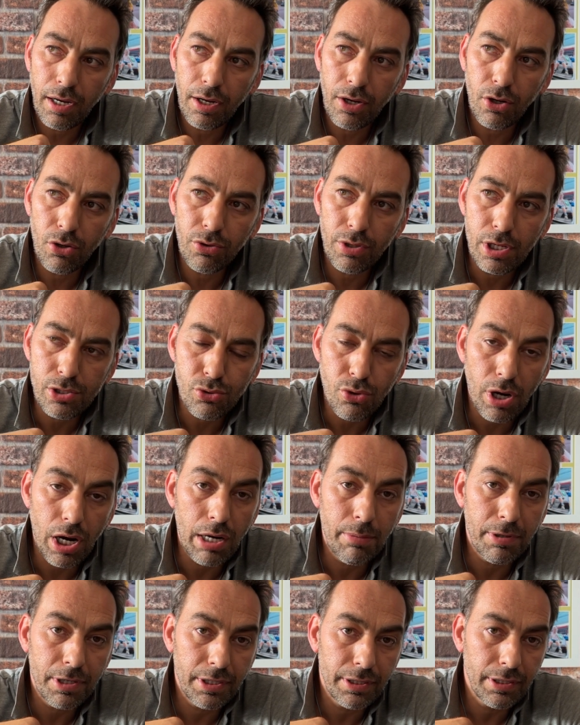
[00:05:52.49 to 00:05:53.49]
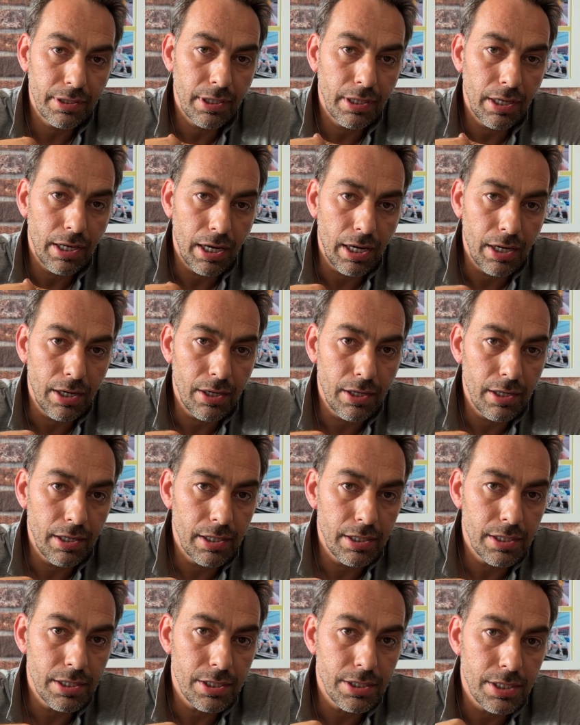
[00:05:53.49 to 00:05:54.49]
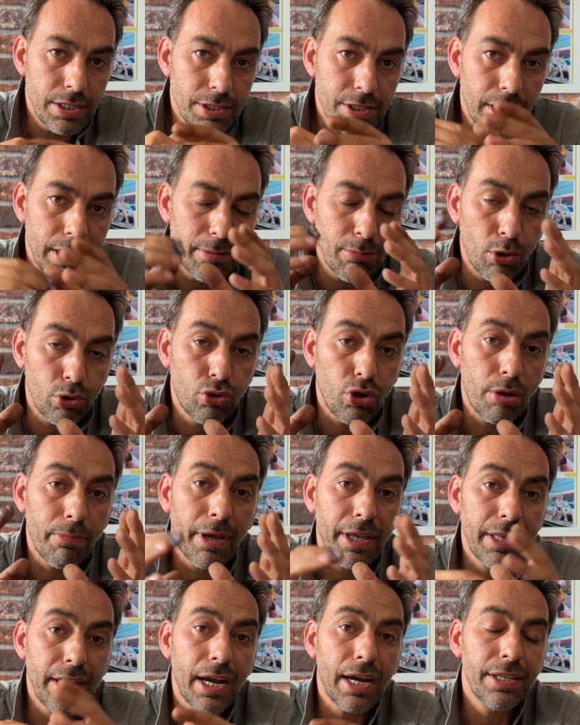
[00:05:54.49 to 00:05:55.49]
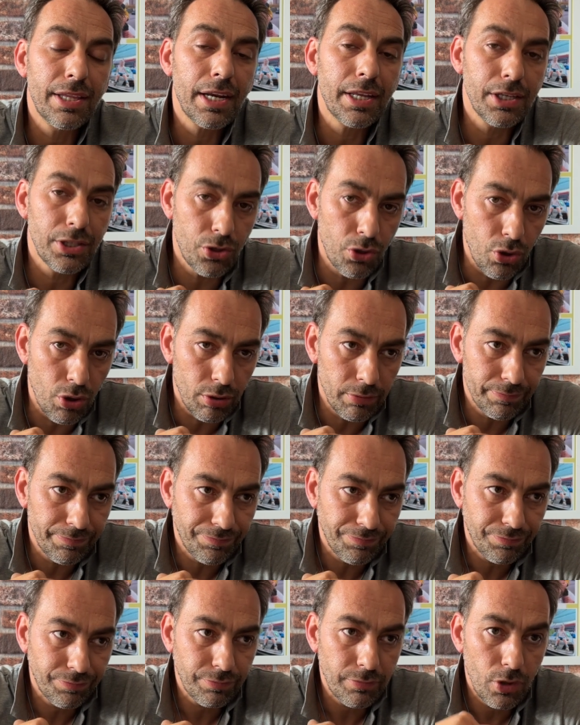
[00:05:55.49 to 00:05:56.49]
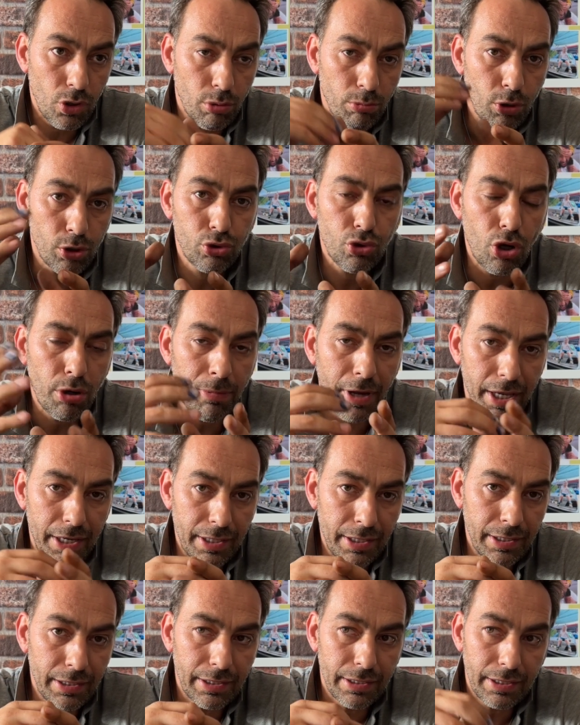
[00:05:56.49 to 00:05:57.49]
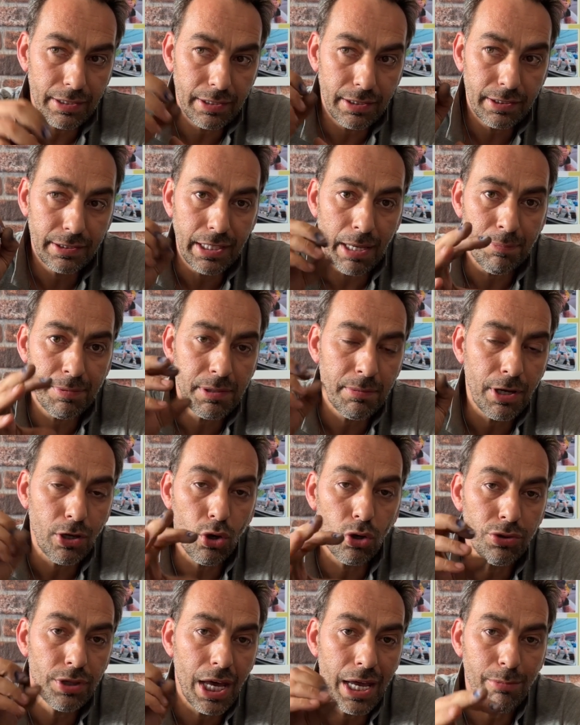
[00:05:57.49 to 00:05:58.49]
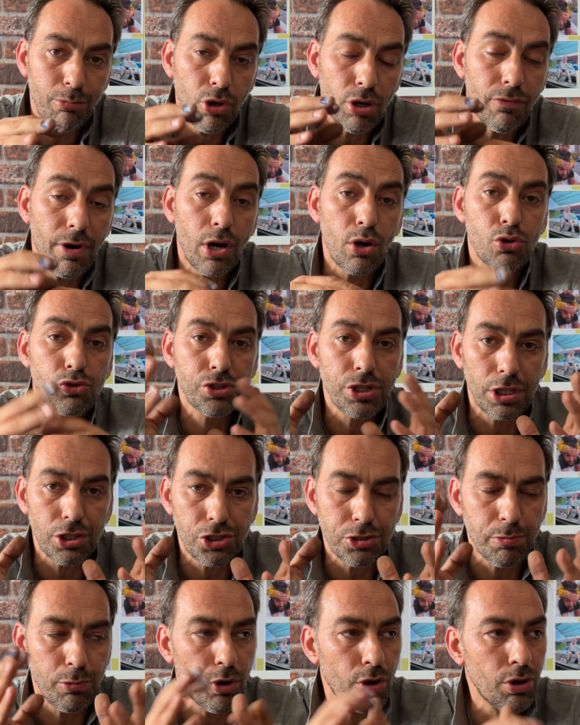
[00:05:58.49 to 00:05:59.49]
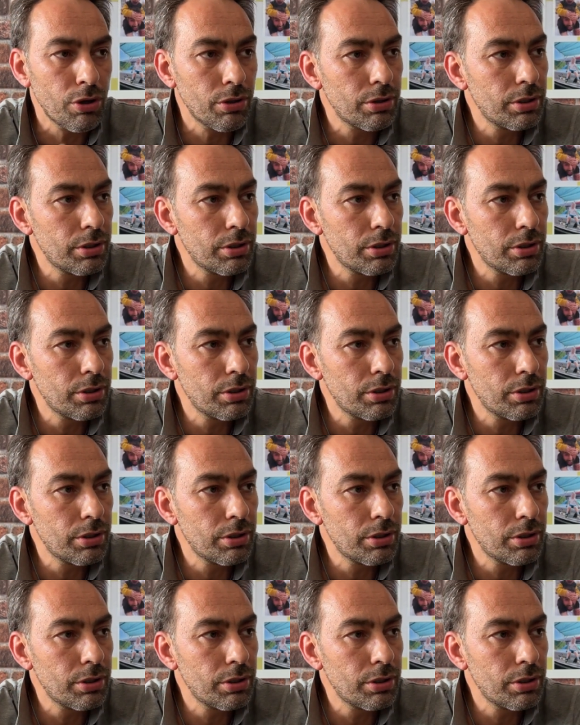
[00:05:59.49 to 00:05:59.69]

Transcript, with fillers: ondan sonra arabanın şeyde motor beynine kadar gidiyor. Motor beyni tepkime göndermiyor, vanos çalışmıyor.